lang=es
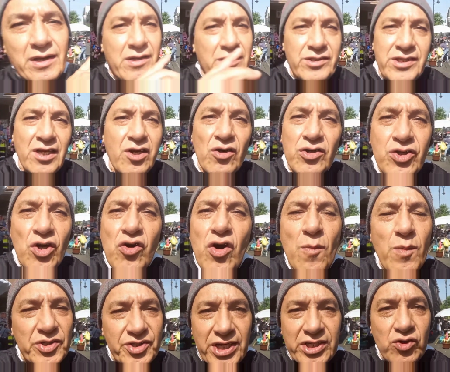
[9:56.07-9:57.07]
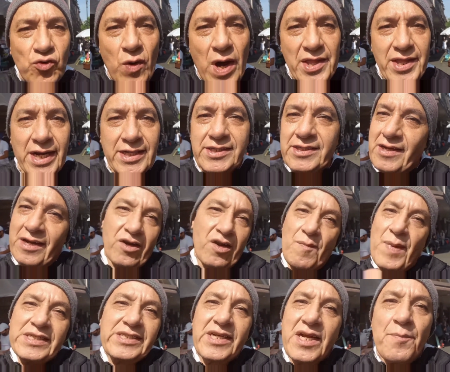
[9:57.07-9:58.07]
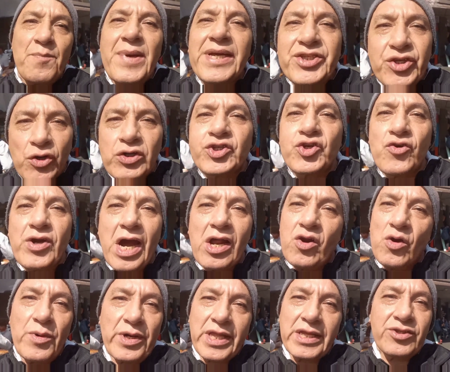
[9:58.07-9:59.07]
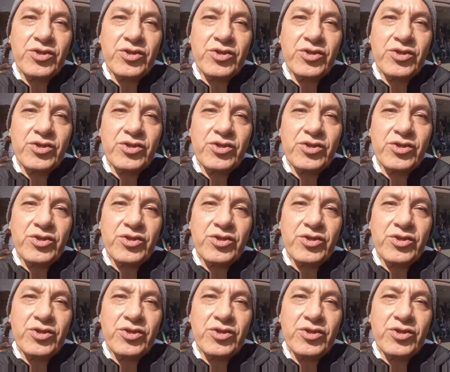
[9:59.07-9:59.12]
Es, son como tres cuadras, más cerca del metro, el Zócalo, ¿verdad?